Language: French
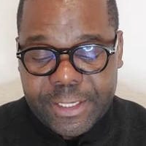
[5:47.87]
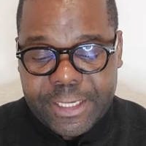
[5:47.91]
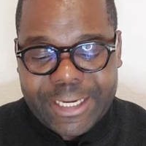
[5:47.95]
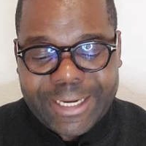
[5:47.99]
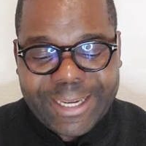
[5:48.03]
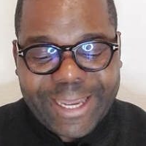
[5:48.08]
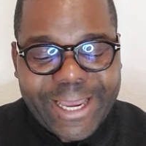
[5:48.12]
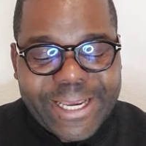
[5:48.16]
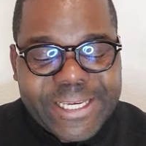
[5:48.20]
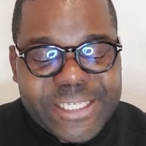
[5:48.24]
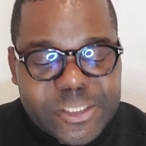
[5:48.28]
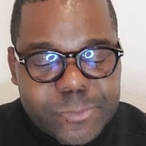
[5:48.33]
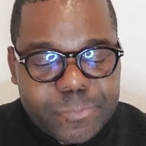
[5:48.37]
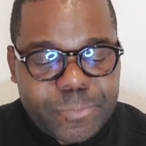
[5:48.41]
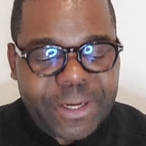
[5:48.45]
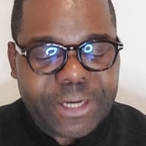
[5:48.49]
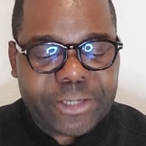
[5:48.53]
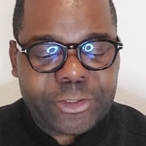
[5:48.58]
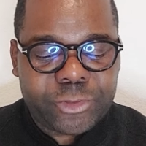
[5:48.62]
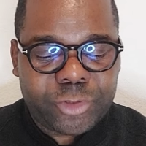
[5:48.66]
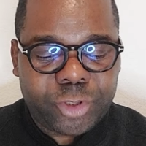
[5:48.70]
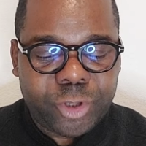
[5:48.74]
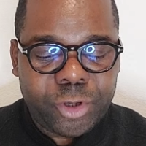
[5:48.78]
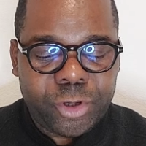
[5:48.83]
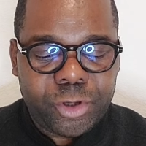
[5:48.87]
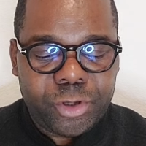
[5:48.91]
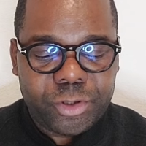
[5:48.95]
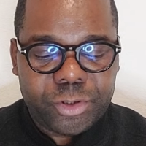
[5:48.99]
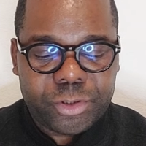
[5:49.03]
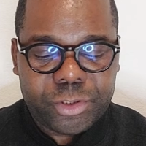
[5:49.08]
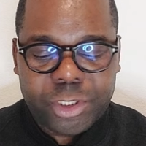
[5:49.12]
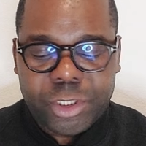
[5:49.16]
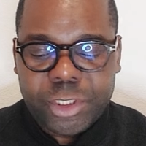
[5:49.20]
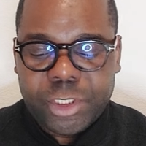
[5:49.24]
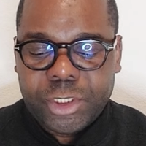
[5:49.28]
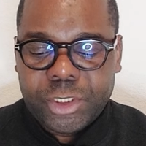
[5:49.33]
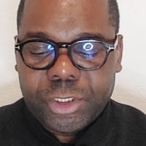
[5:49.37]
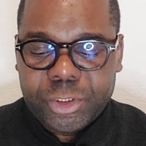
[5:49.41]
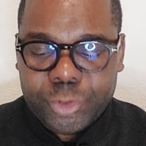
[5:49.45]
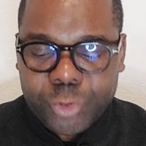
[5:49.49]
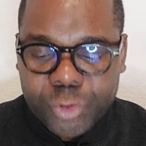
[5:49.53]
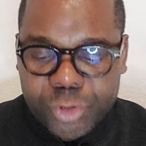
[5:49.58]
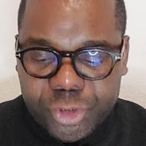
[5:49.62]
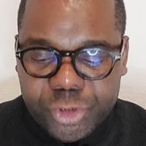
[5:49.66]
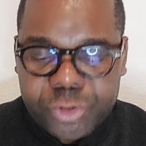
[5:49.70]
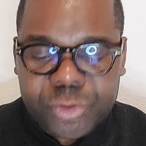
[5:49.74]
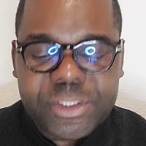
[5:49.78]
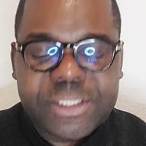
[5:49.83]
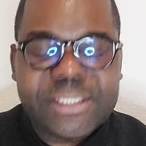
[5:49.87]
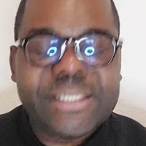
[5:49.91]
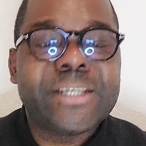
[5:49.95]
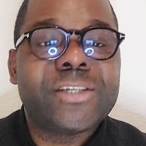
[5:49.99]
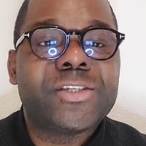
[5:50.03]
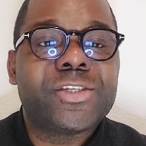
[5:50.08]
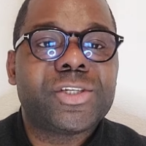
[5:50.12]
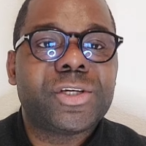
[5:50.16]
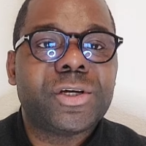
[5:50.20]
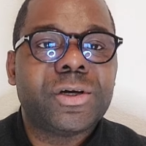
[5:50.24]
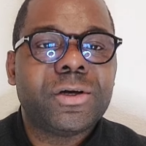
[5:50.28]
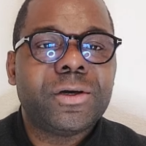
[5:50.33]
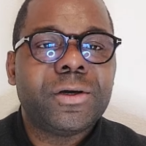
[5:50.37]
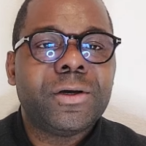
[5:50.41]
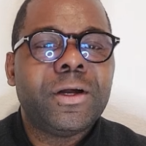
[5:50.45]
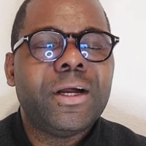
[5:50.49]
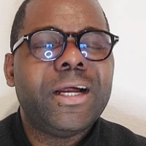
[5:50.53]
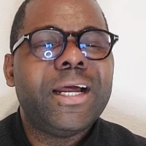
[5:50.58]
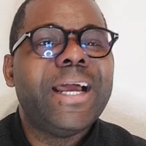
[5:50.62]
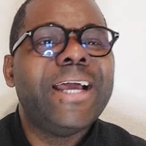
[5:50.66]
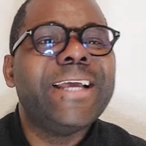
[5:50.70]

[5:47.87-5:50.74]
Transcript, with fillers: et inspecteur de juridiction